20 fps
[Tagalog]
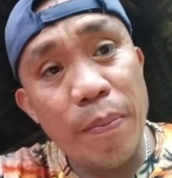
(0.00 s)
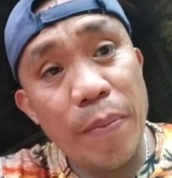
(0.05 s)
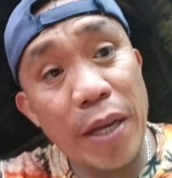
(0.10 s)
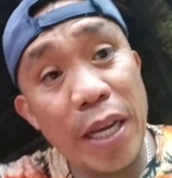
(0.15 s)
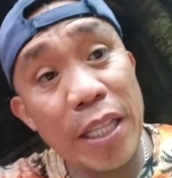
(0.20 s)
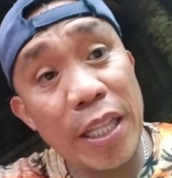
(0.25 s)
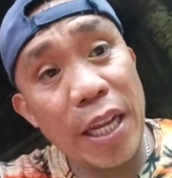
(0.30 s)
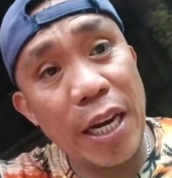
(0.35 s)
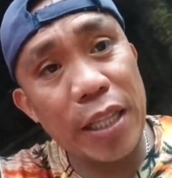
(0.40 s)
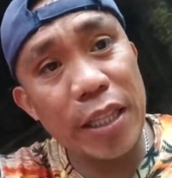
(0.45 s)

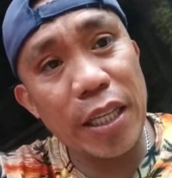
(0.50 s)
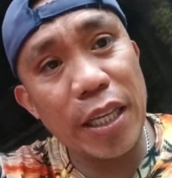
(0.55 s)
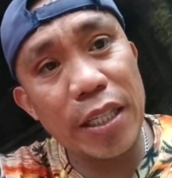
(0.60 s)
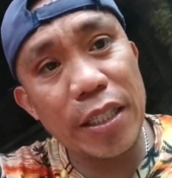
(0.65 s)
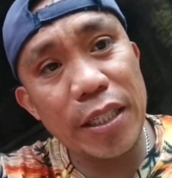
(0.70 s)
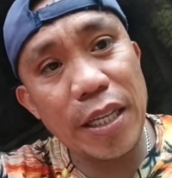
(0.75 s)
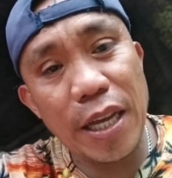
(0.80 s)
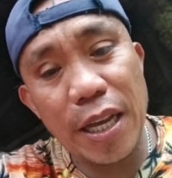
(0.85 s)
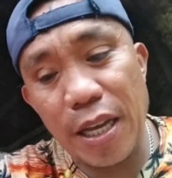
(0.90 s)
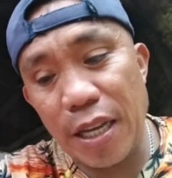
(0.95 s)
pakita
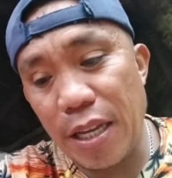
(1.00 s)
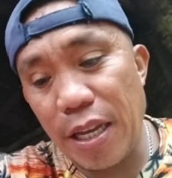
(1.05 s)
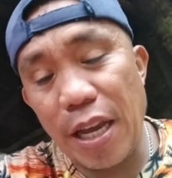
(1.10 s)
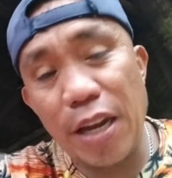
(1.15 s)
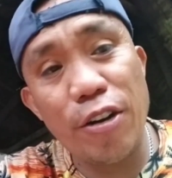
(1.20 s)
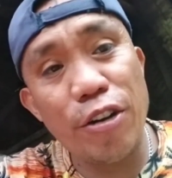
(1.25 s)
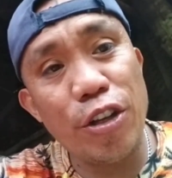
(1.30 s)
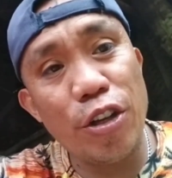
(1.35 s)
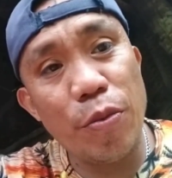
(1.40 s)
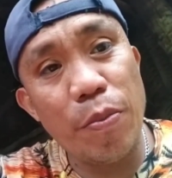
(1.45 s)
natin uh,
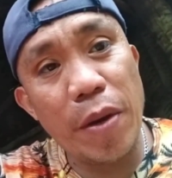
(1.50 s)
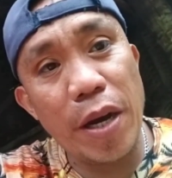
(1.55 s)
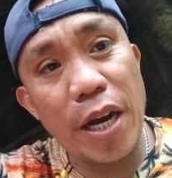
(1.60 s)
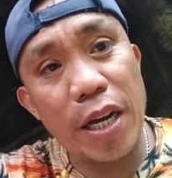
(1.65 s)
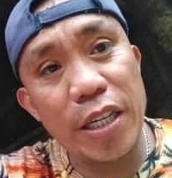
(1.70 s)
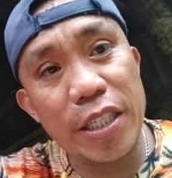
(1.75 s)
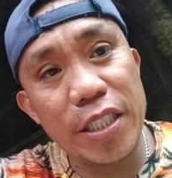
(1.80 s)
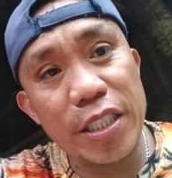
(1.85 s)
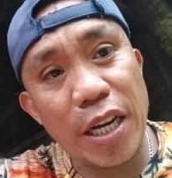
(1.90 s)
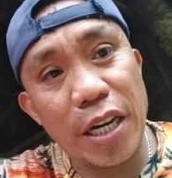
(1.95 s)
ano yung mga
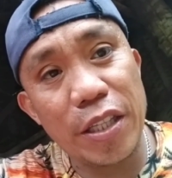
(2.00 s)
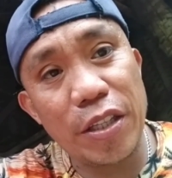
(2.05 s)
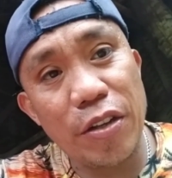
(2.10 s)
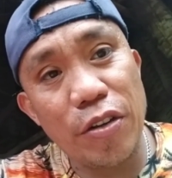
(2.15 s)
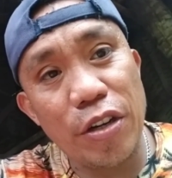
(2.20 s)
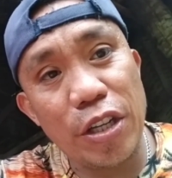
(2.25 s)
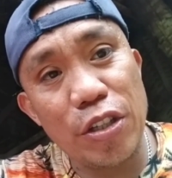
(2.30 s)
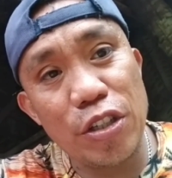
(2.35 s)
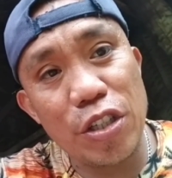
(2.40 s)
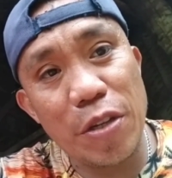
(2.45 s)
diskarte ko
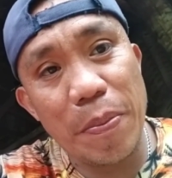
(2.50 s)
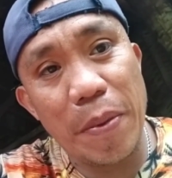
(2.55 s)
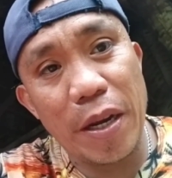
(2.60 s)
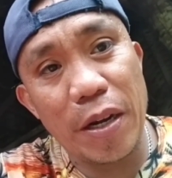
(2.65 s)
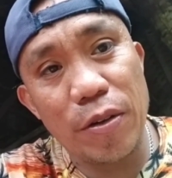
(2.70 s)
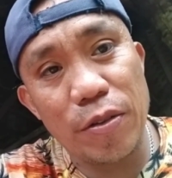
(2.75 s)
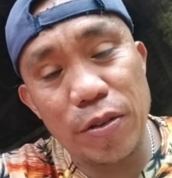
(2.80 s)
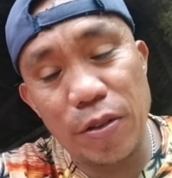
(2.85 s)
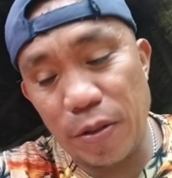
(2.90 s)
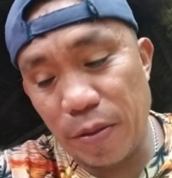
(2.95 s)
dito sa
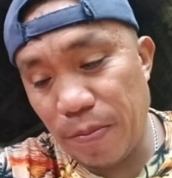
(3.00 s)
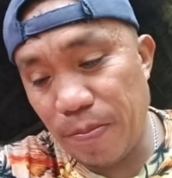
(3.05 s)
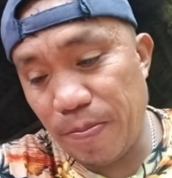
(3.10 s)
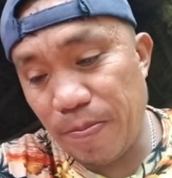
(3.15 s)
pagluto.